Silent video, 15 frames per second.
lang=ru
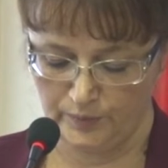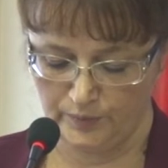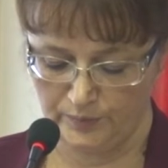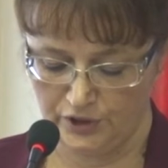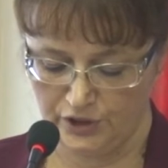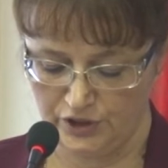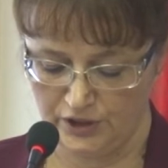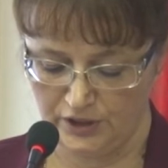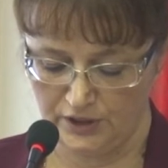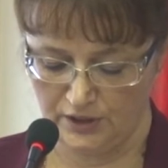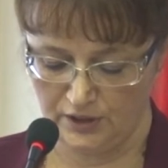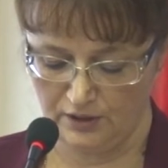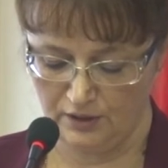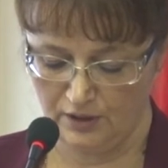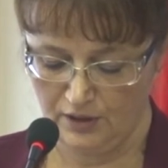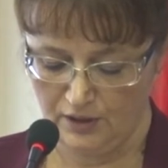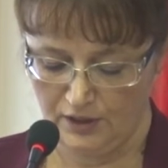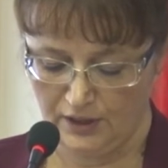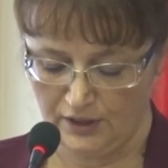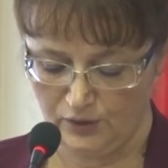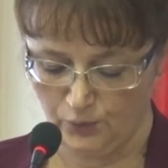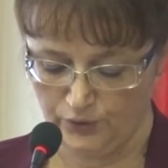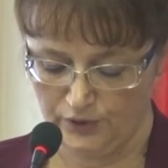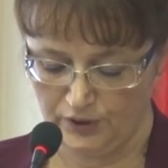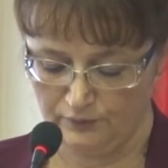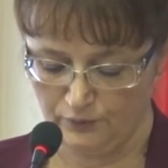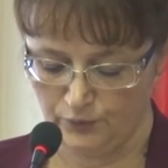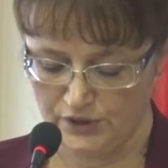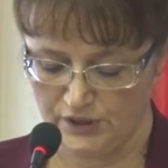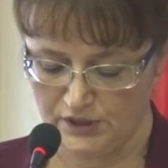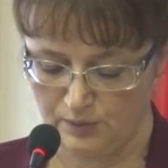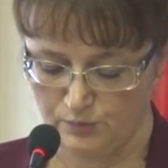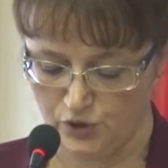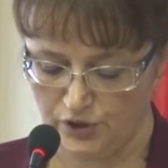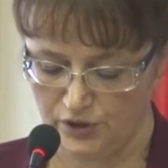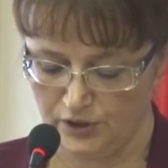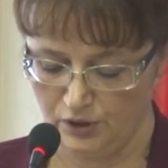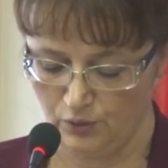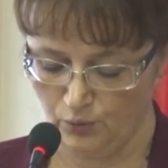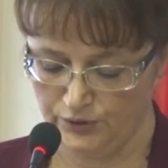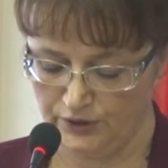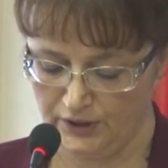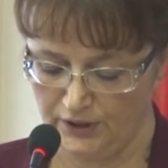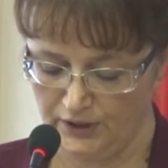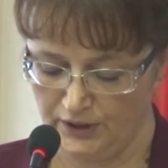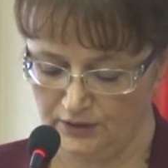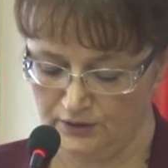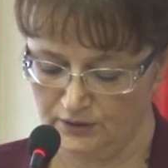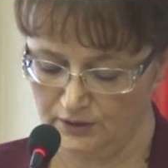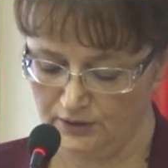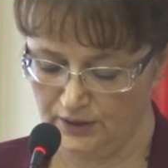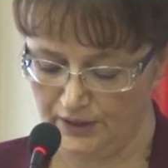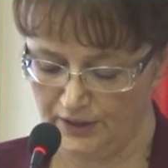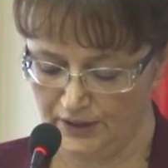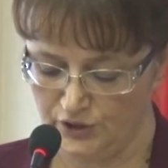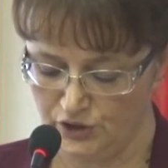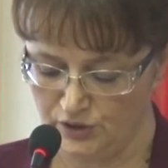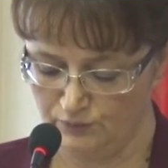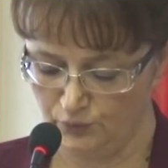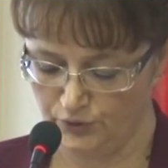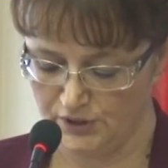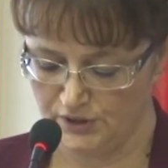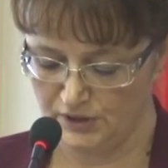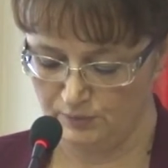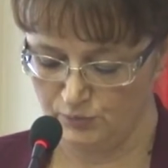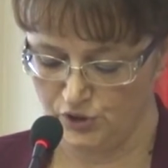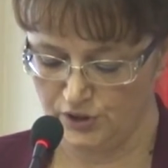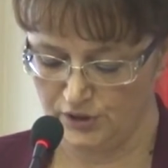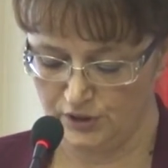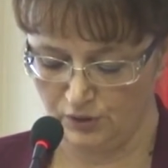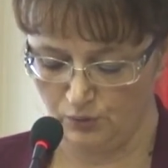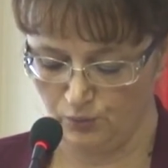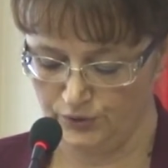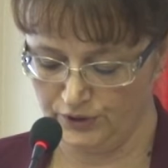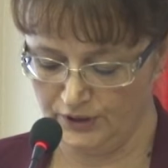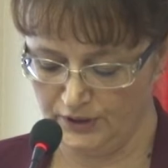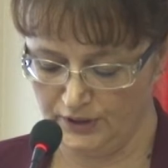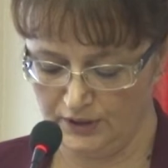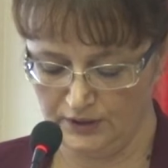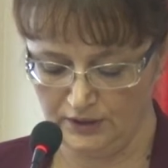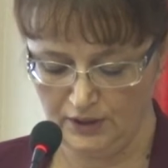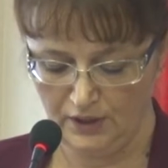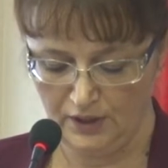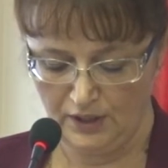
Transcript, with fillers: помещения, холодное водоснабжение ОДН, горячее водоснабжение ОДН,